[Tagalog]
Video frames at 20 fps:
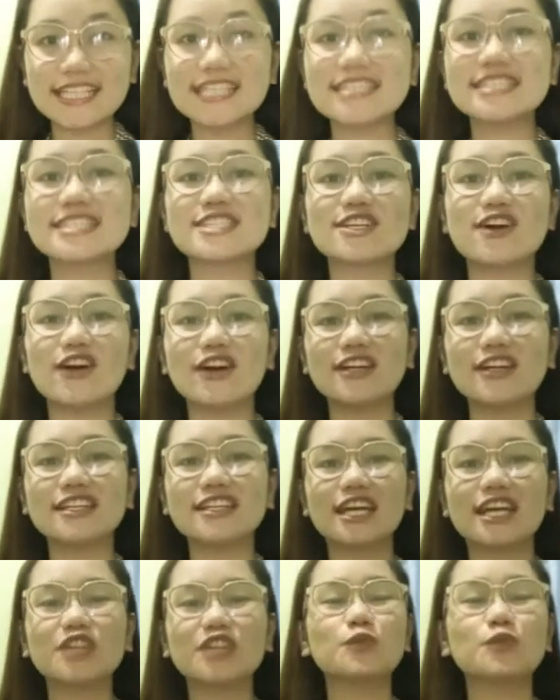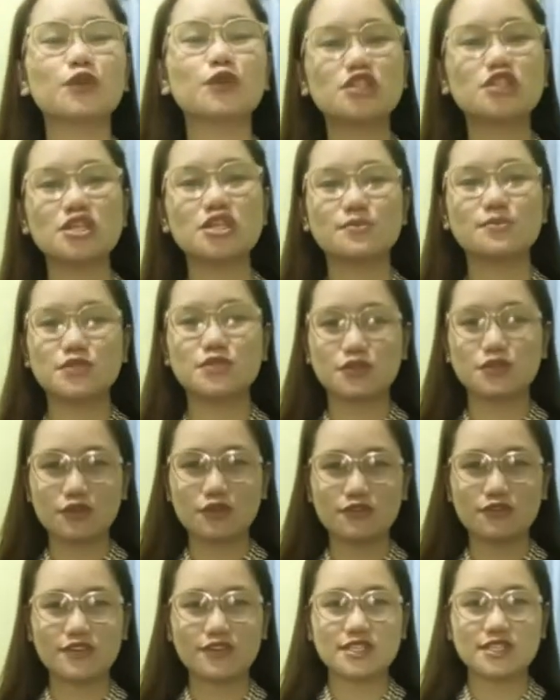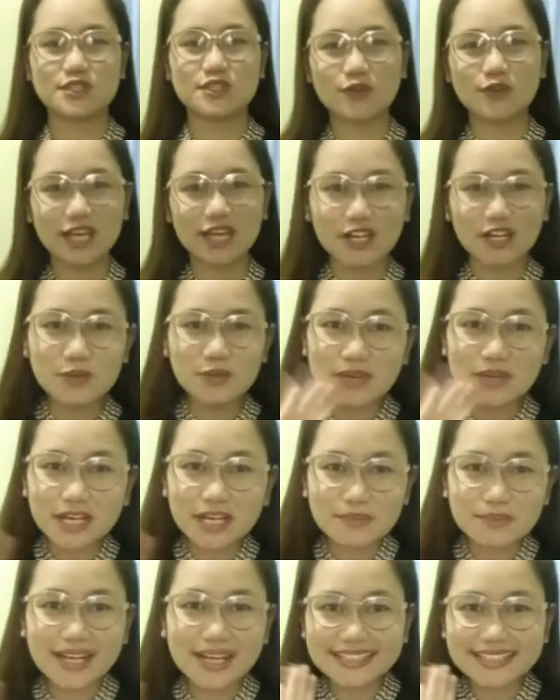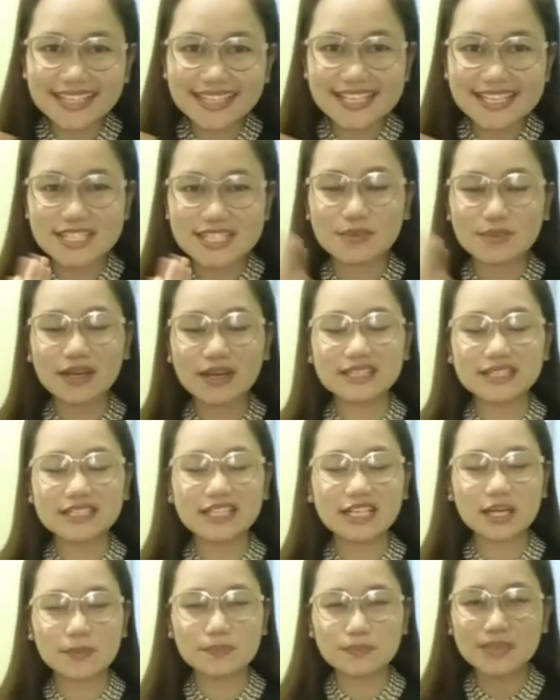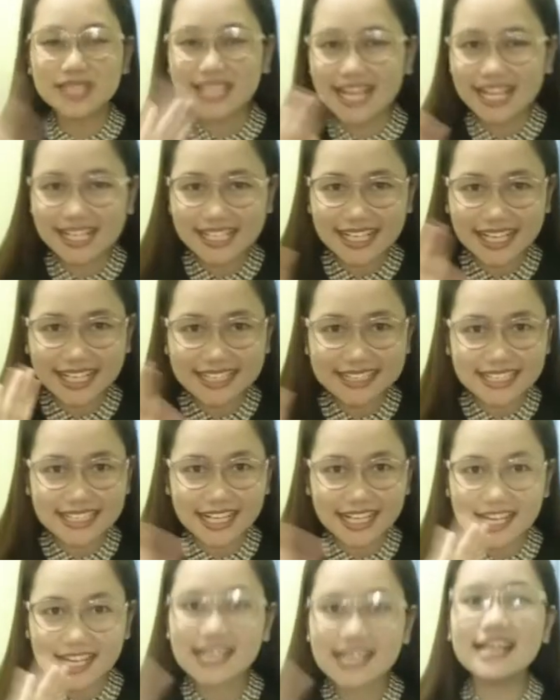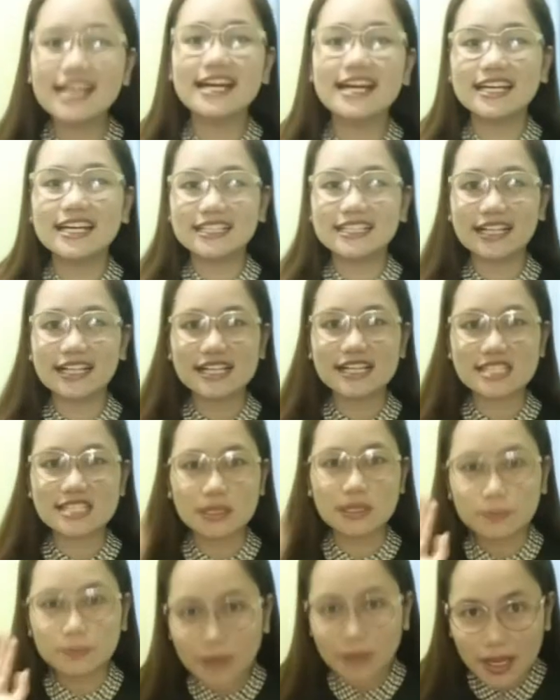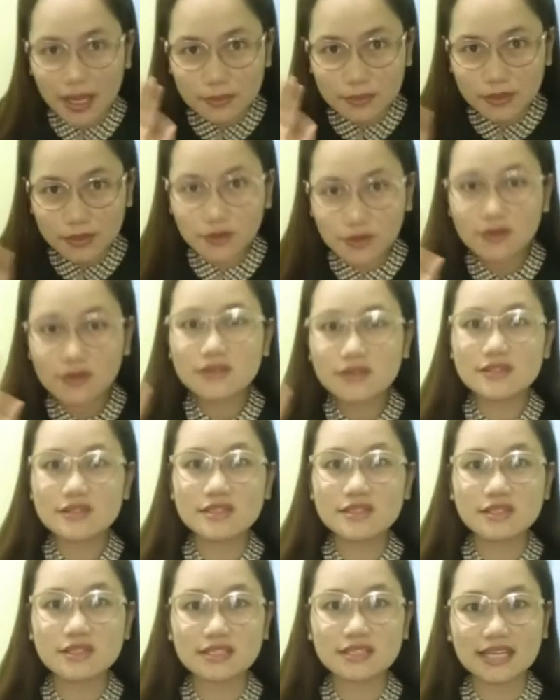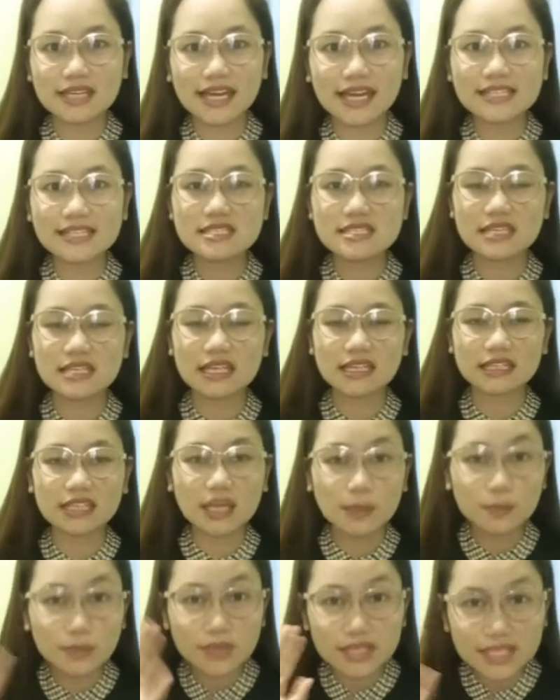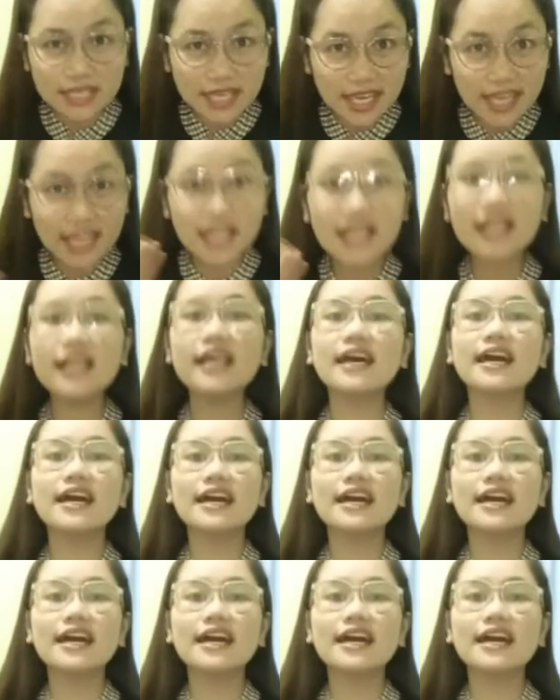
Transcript: Kids Online Worship Service. So, hello mga bata sa mga taga P. Alcantara, taga San Pablo, yan, San Gabriel,